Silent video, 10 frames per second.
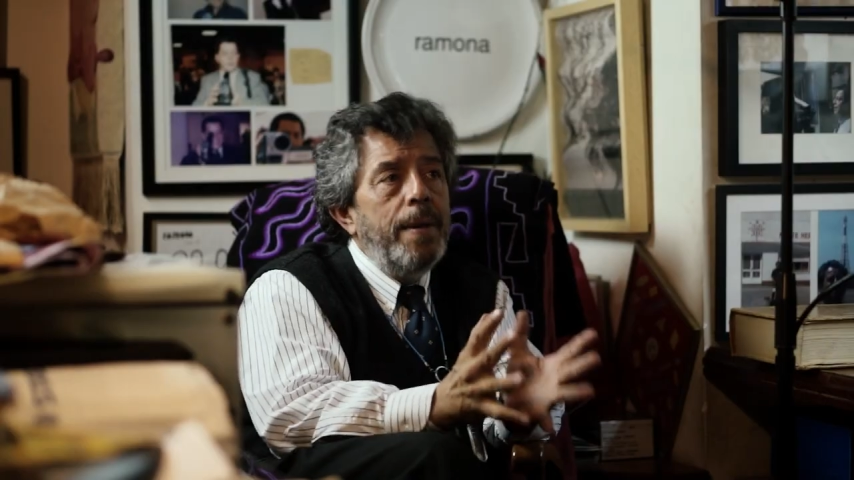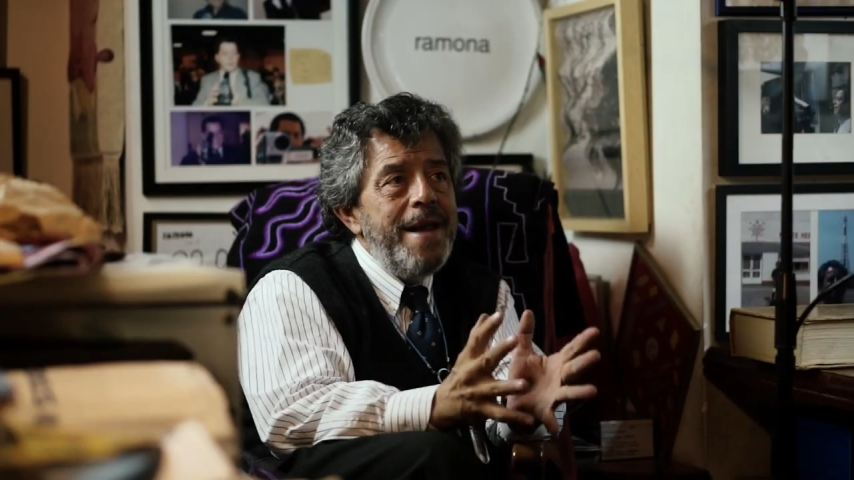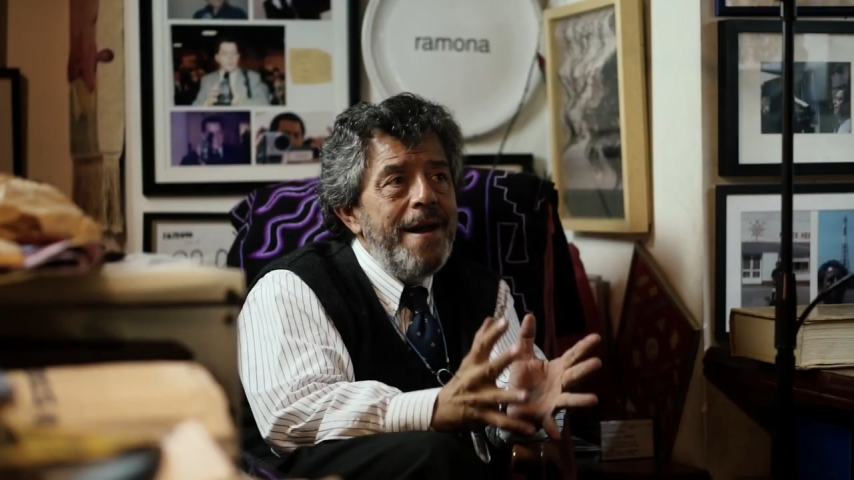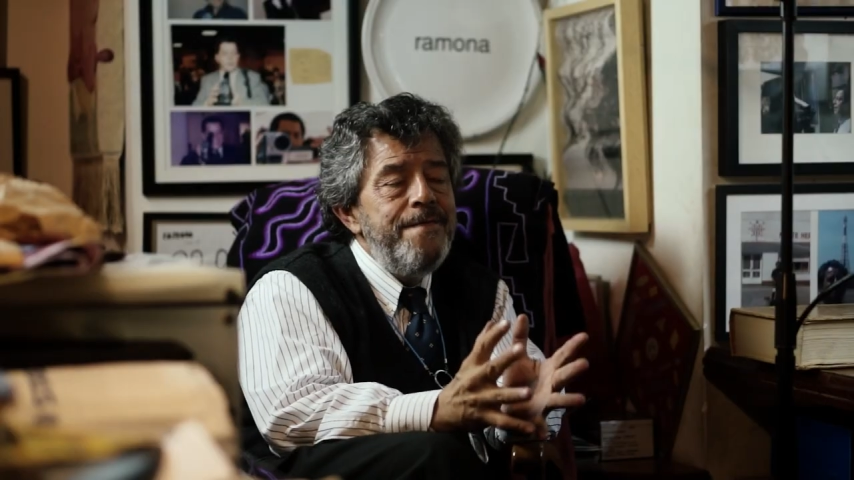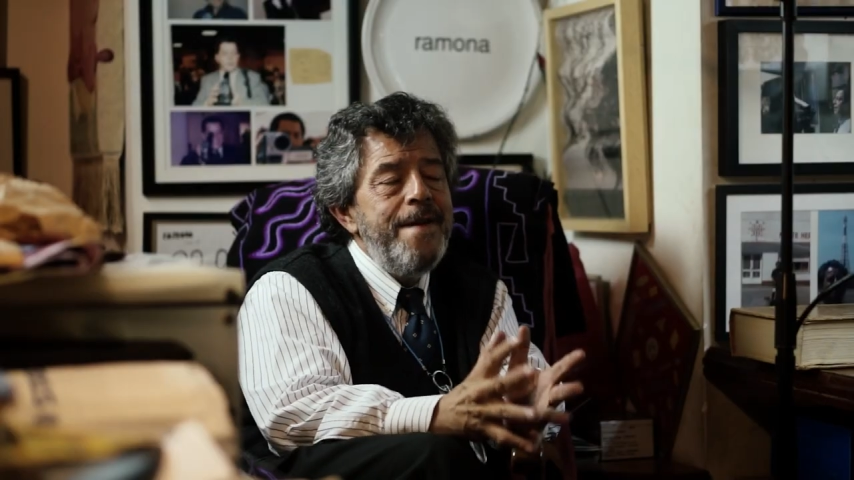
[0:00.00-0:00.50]

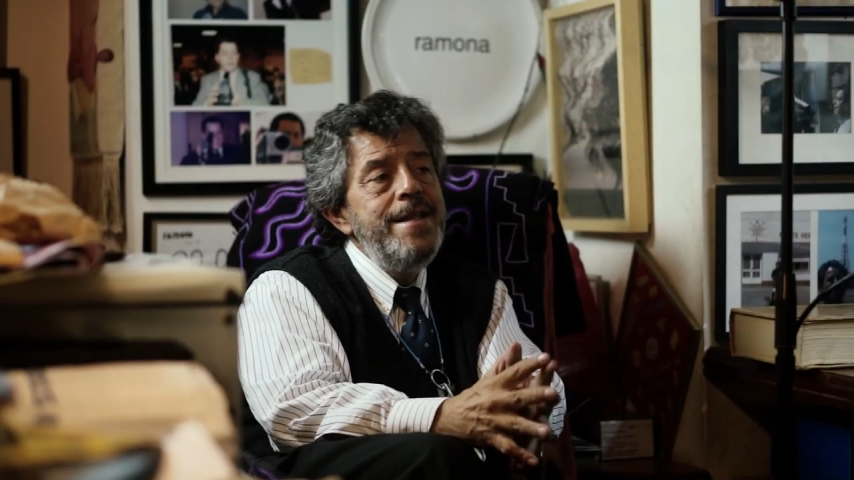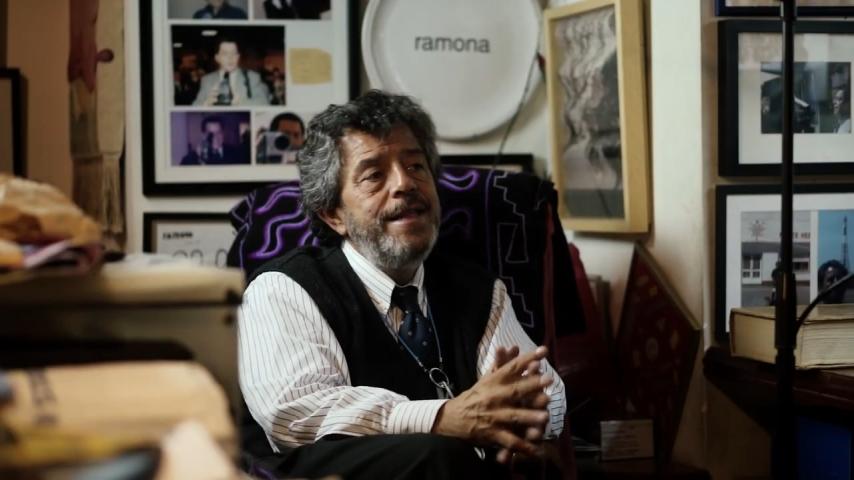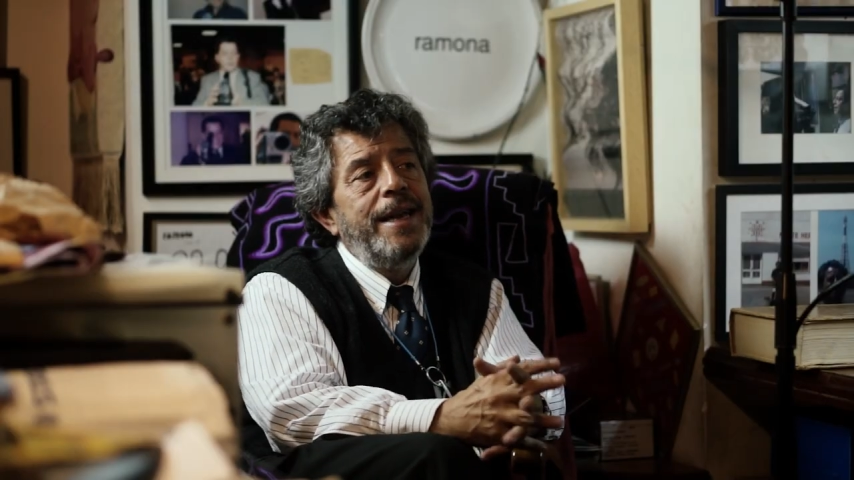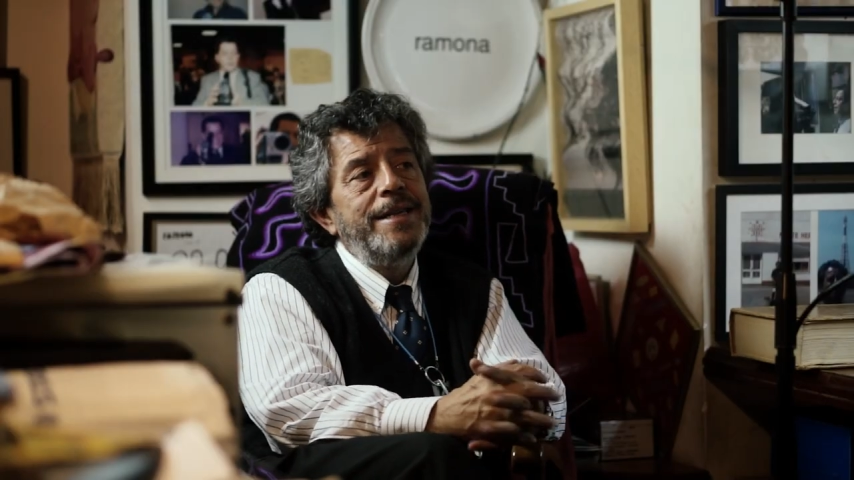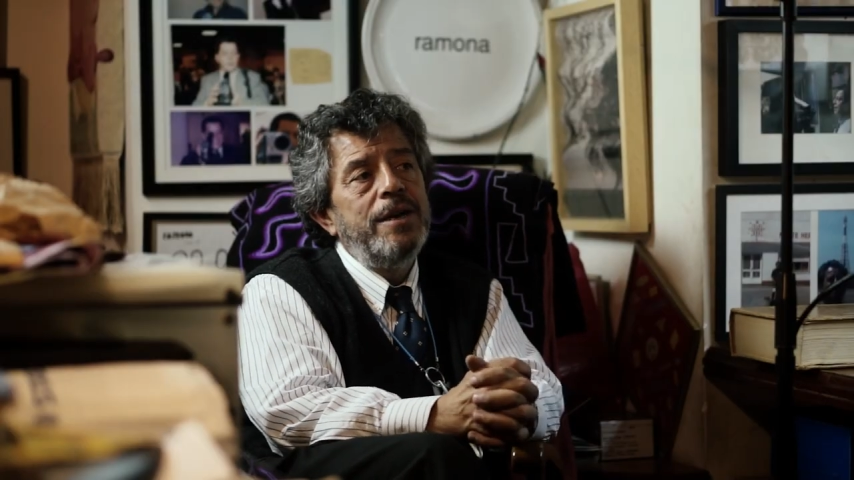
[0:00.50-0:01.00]
Todavía
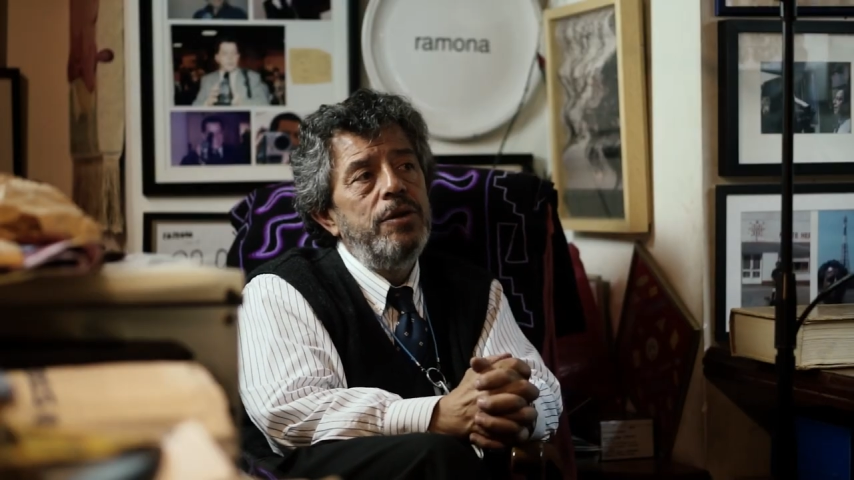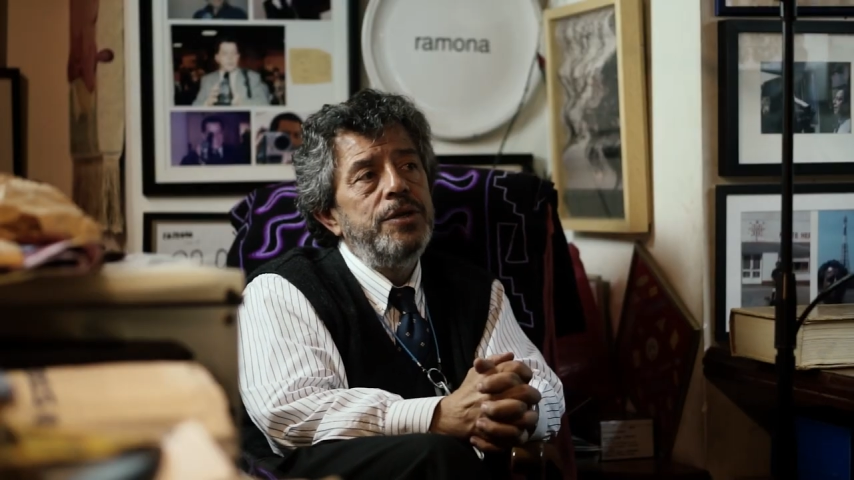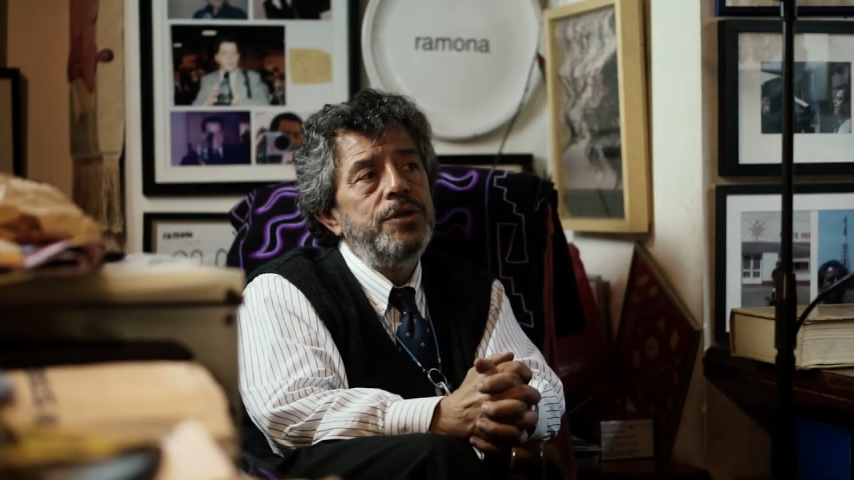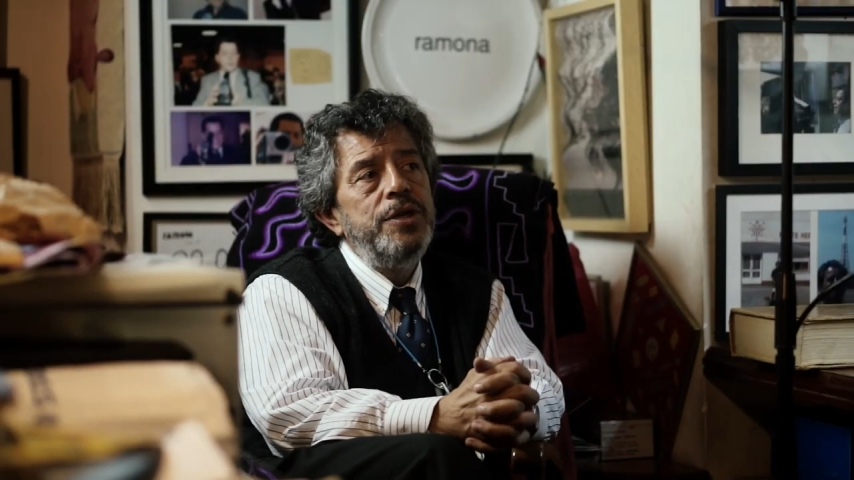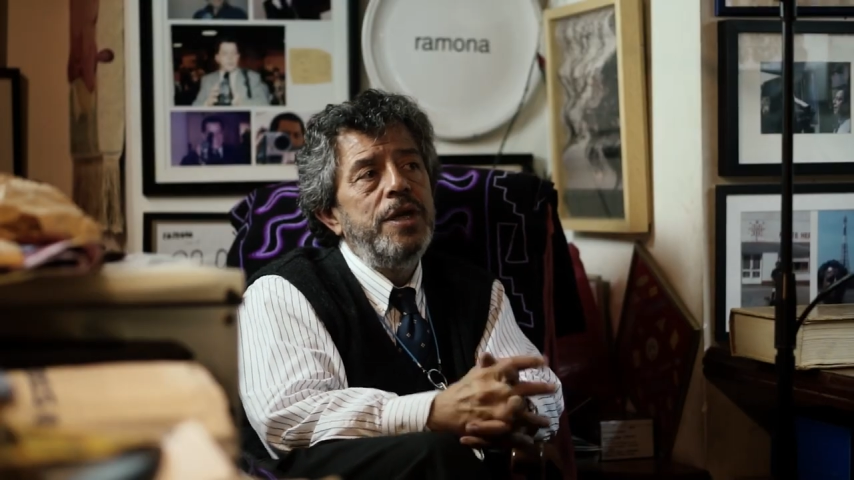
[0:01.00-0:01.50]
falta que haya
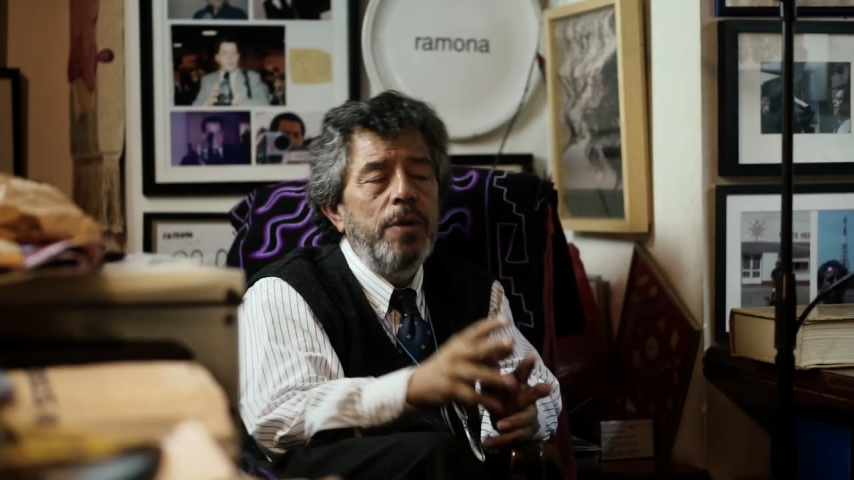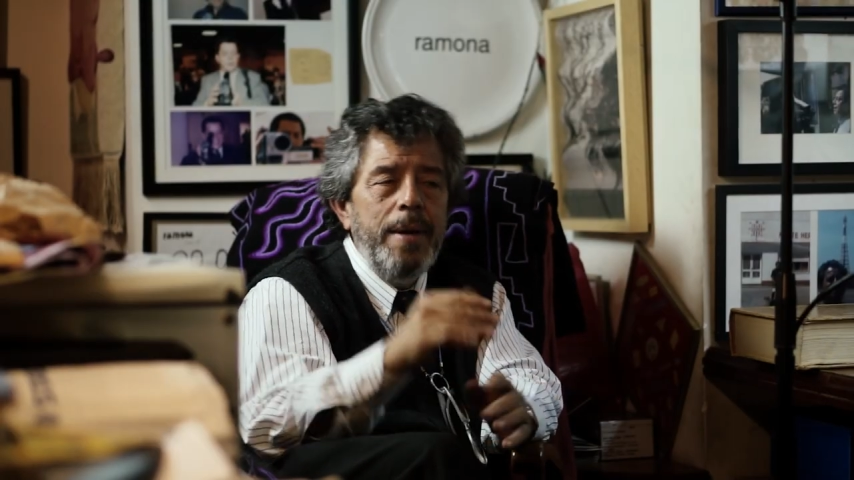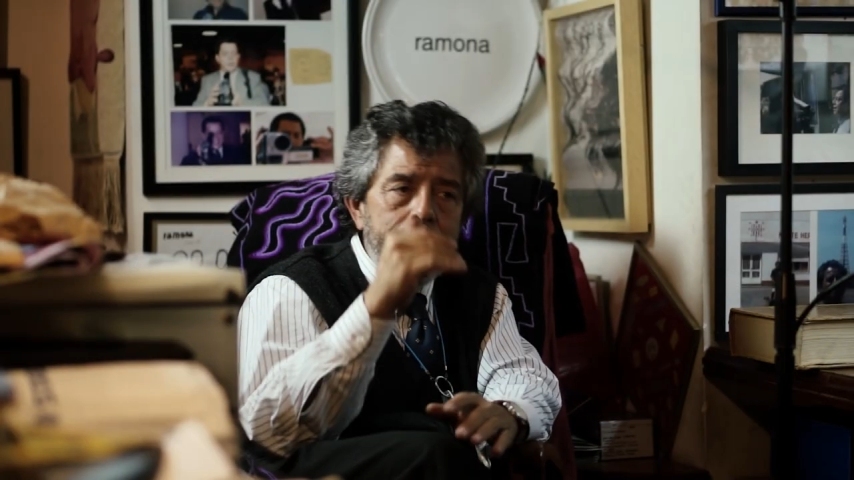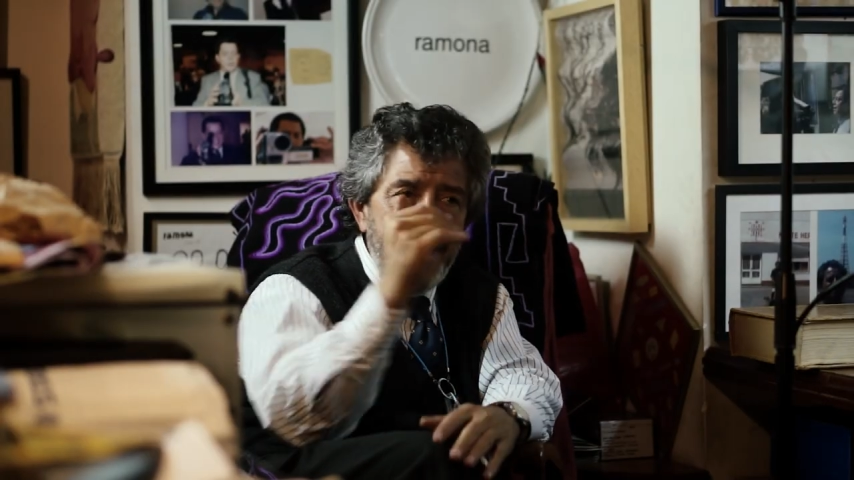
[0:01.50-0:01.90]
coleccionistas todavía